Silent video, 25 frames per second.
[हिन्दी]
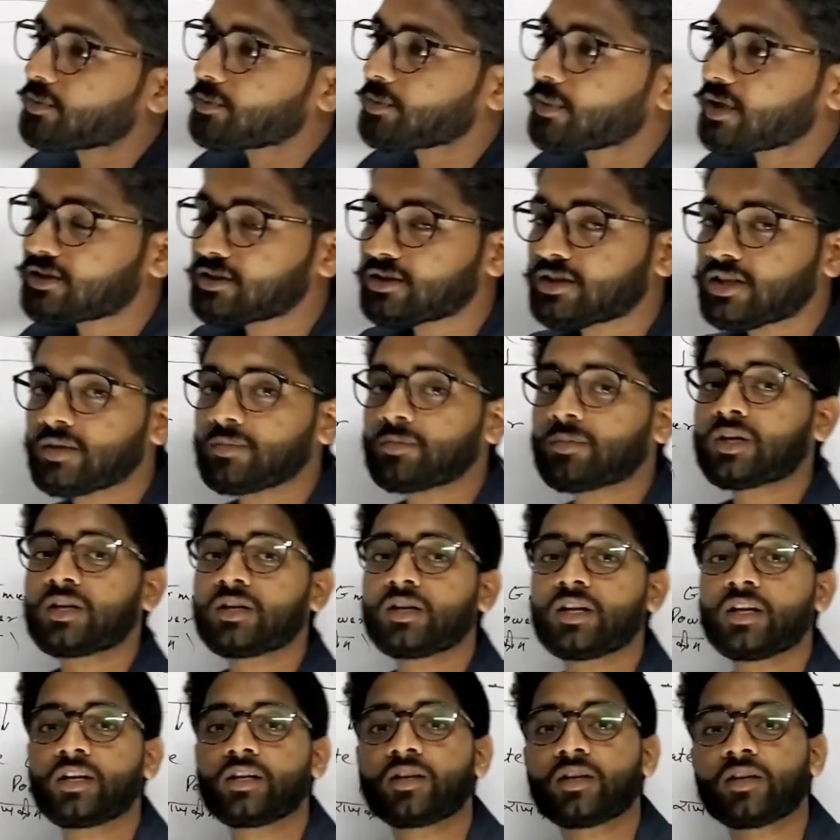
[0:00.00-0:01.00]
पर
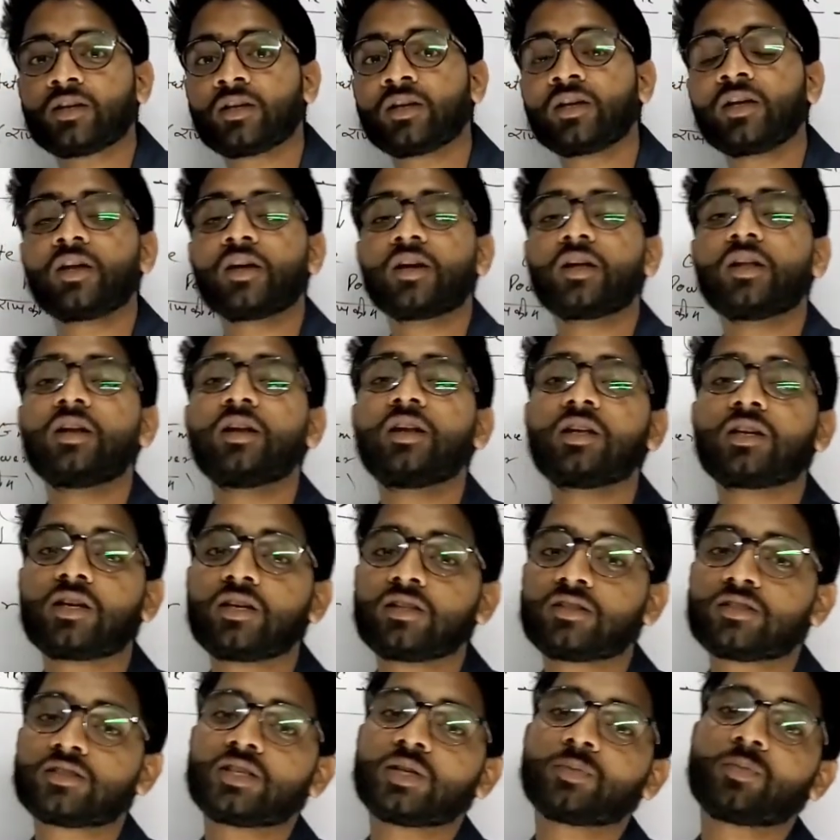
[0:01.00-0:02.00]
मंत्रिमंडल के
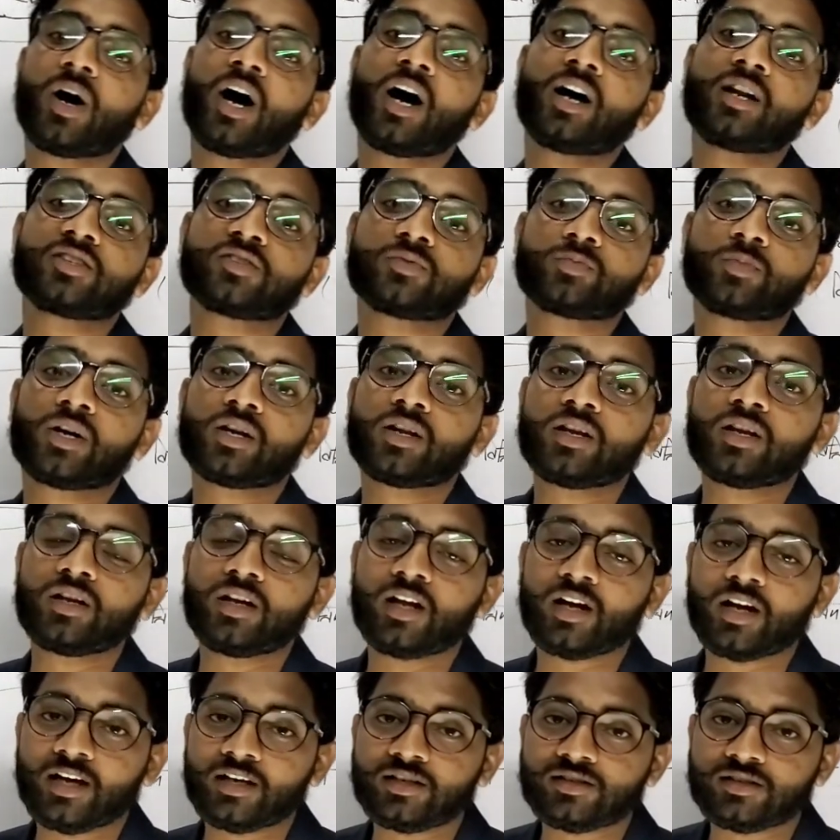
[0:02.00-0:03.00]
लिखित सिफारिश पर ही
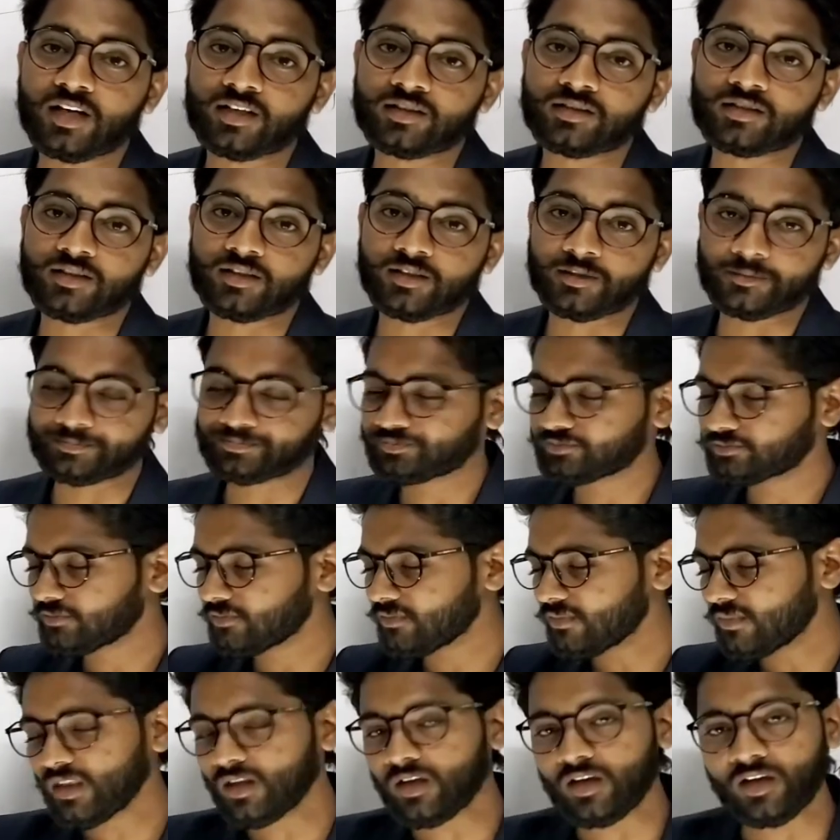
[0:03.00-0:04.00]
लगाई जाती हैं
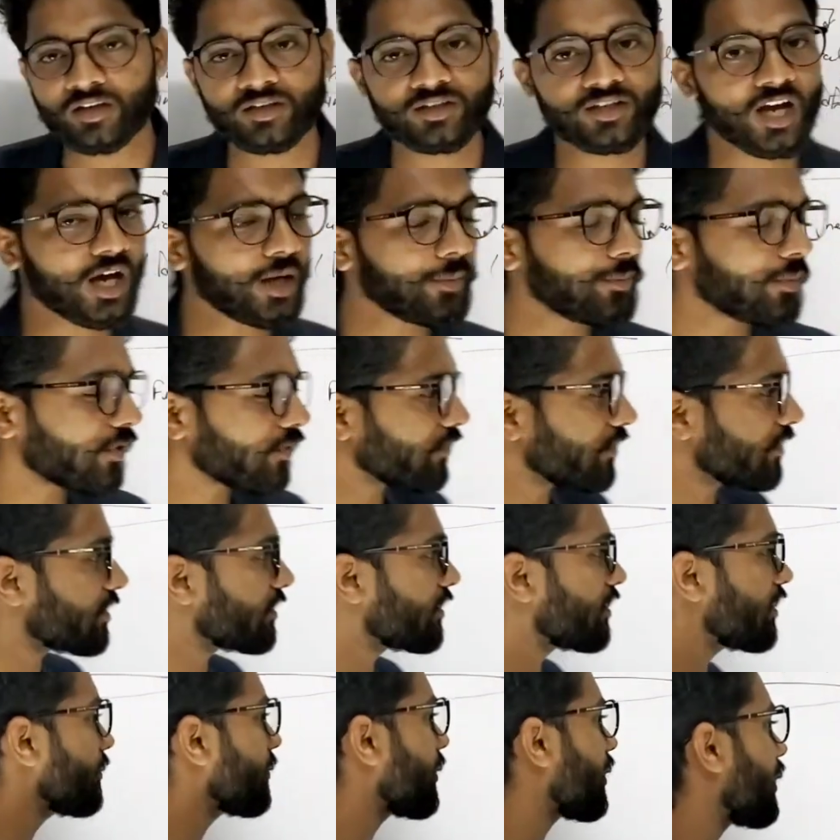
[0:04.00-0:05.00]
यहाँ पर
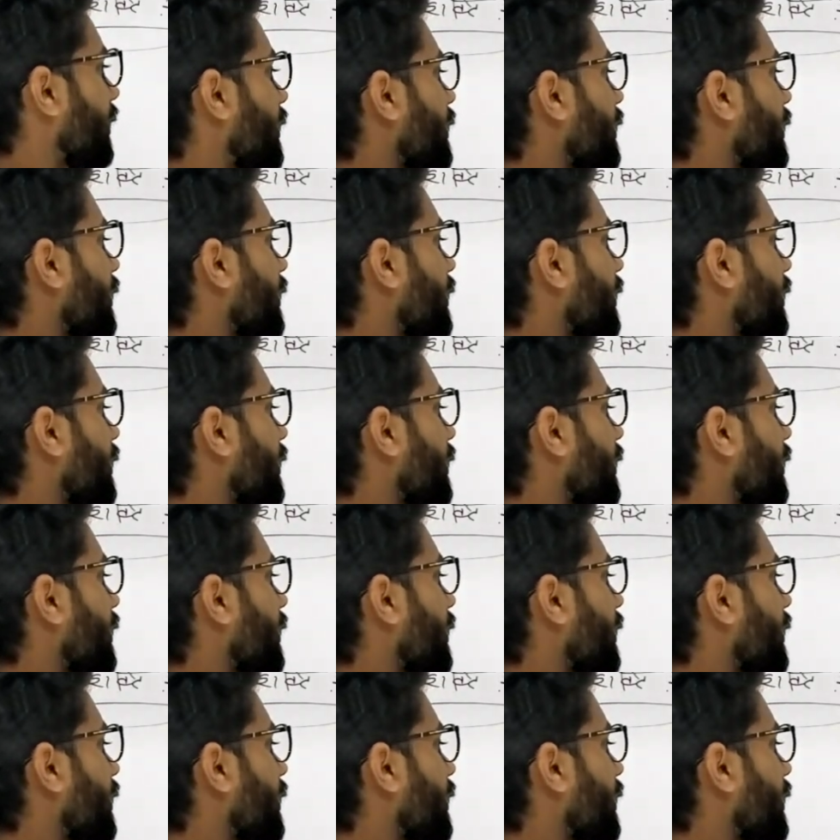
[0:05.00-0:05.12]
वित्तीय में